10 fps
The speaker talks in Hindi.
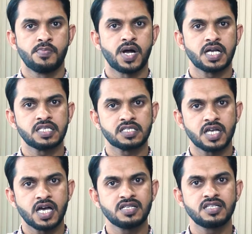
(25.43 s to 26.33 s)

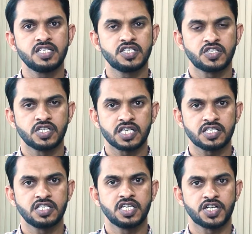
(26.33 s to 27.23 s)
पाकिस्तान की
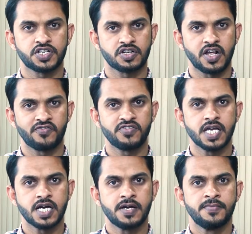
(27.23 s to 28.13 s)
सियासी
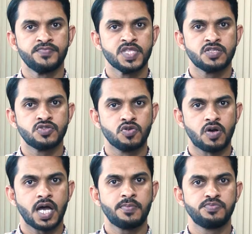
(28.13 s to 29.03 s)
अशराफिया जो
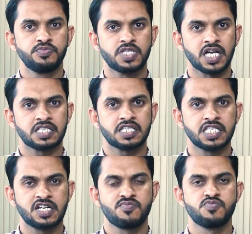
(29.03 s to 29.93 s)
अब तक
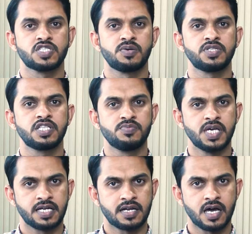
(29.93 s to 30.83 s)
सिर्फ मजम्मती
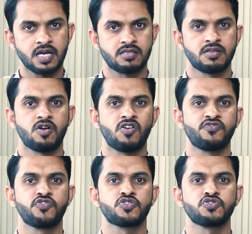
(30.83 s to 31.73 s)
बयान और
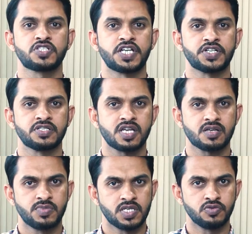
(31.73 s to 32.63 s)
फ़ोटो सेशन
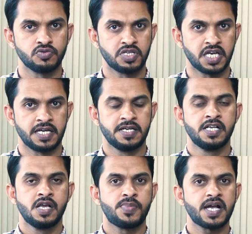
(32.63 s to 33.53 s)
तक महदूद है
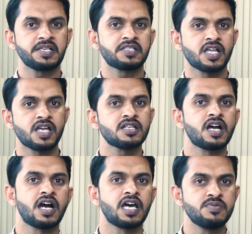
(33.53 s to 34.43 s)
पाकिस्तान
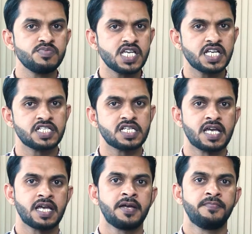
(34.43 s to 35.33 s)
का अलमिया ये
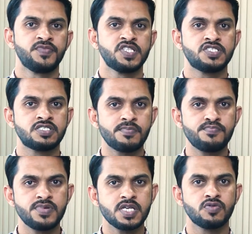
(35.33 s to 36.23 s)
है जब
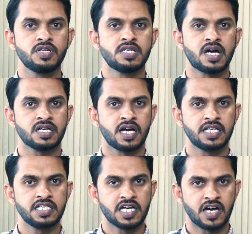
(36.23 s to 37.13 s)
भी कोई
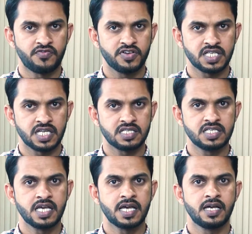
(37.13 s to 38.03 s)
नागहानी आफत
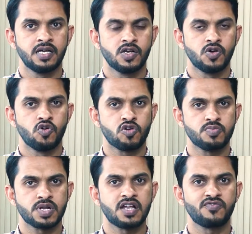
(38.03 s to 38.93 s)
आती है
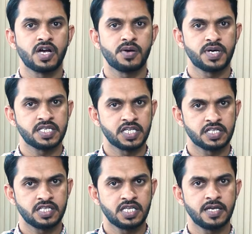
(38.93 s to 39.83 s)
हुक्मरान वहाँ पर
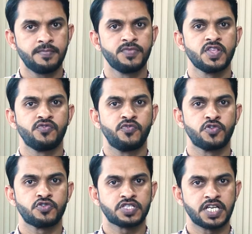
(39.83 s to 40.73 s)
जाते हैं
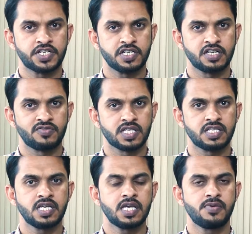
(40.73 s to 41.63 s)
फ़ोटो सेशन
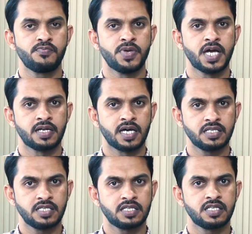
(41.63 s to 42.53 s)
करवाते हैं बयान
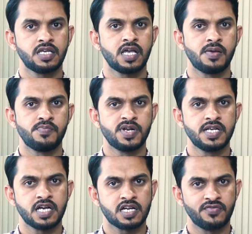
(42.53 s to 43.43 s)
देते हैं
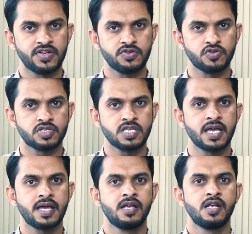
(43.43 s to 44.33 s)
मीडिया कवरेज होती
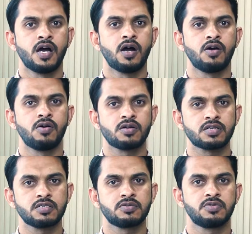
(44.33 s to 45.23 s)
है
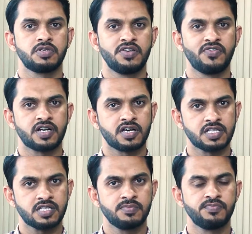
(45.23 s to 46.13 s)
और इवेंट
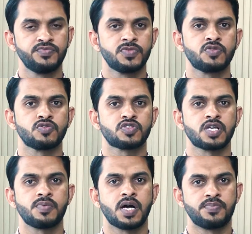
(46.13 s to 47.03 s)
ख़त्म तो
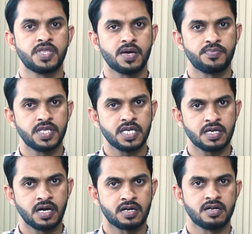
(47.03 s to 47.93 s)
सब अपने अपने
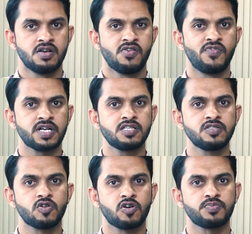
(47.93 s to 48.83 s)
घर वक्ती
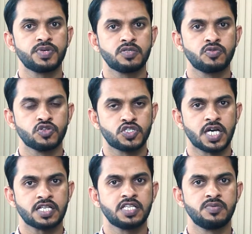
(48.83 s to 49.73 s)
तौर पे दो
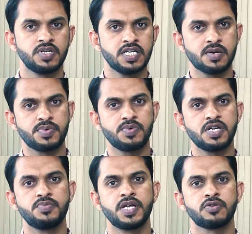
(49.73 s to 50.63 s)
चार दिन मीडिया पे भी
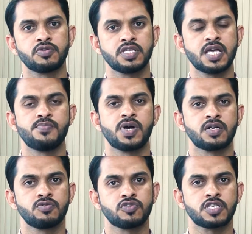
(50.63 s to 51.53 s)
डिबेट होती है
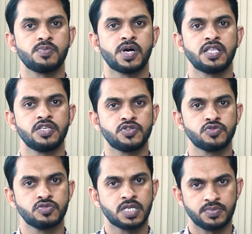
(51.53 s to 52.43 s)
मगर उसके बाद
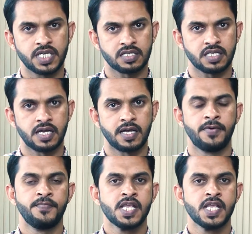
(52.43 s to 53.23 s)
इशू दब जाता है